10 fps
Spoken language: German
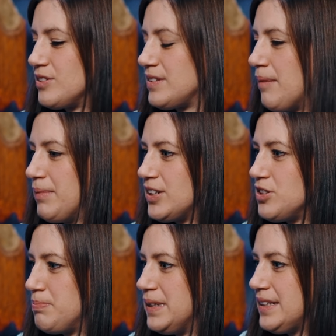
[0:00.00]

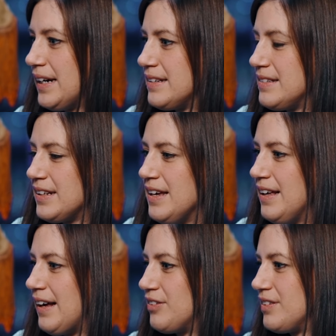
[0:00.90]
zusammengespielt hast.
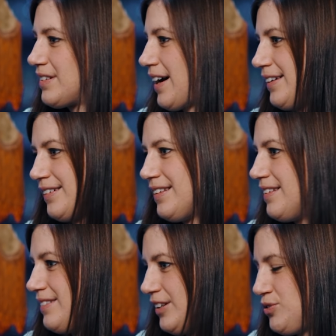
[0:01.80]
Also es kann
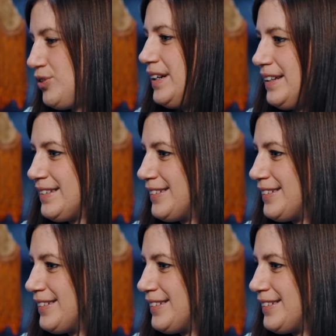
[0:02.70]
natürlich